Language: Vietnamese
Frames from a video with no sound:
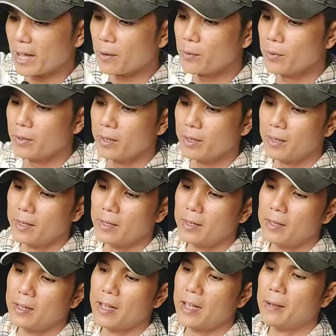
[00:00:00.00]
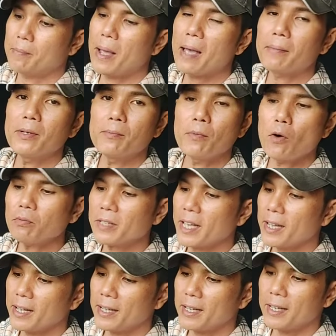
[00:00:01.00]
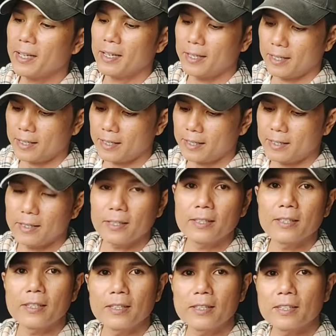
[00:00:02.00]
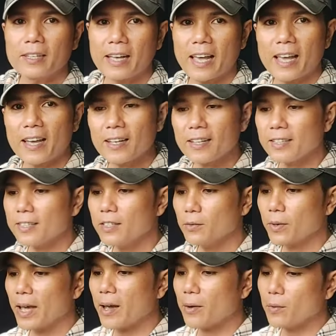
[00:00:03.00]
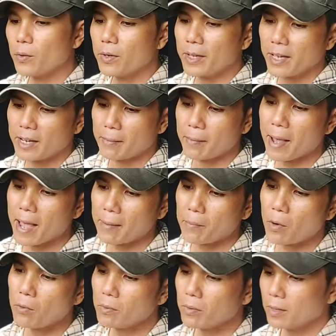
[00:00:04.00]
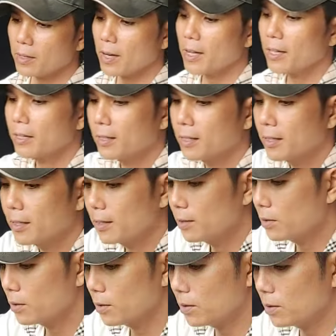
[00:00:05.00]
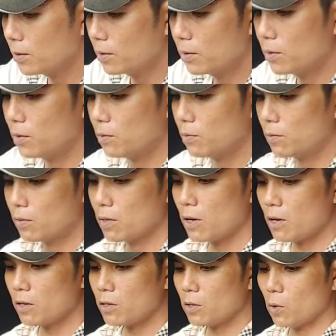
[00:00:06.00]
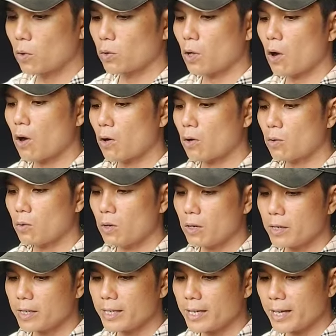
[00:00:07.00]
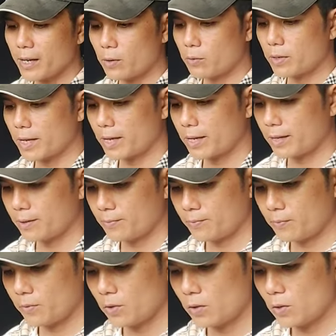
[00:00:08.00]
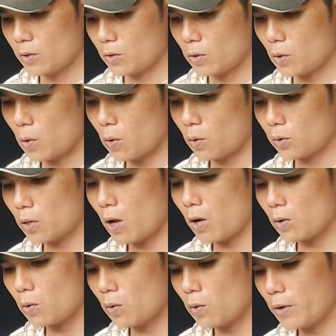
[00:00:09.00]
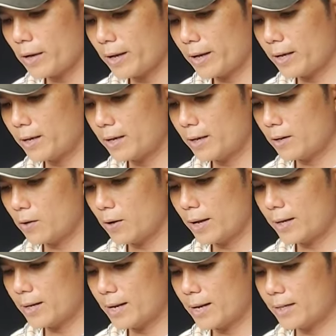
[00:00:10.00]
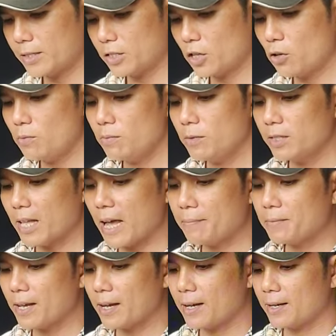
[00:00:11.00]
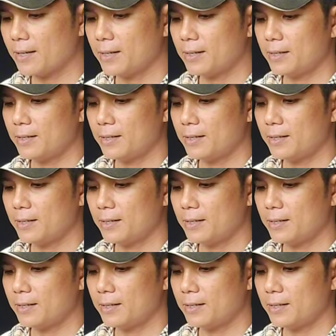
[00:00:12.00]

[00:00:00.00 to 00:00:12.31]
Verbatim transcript: cao à, 31 nha à, cái cái chiều cao của cái ghế là 31 này đo cái độ to của cái ghế luôn này độ to của ghế à, hành là 68 nha